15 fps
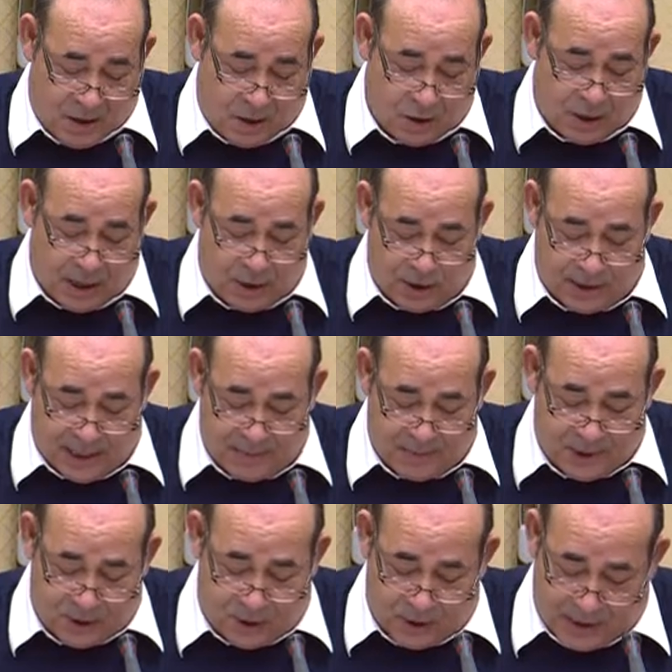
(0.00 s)
Con la ley ya
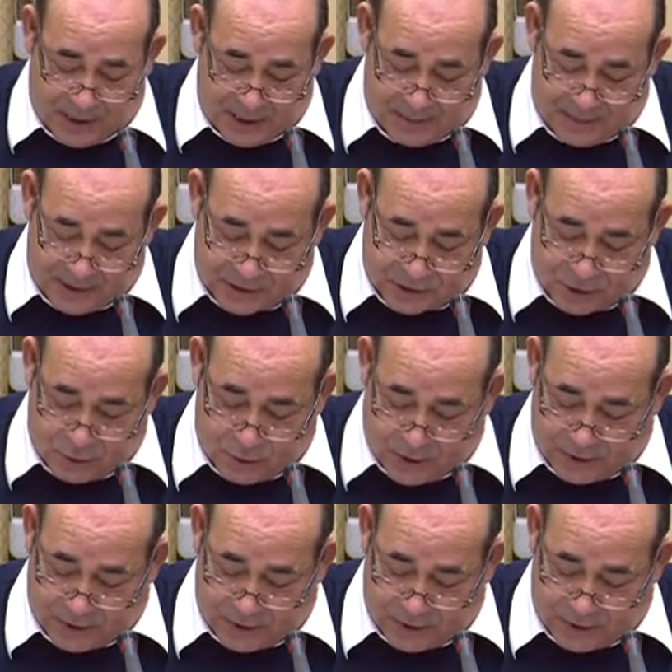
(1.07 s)
en vigor, el ministro de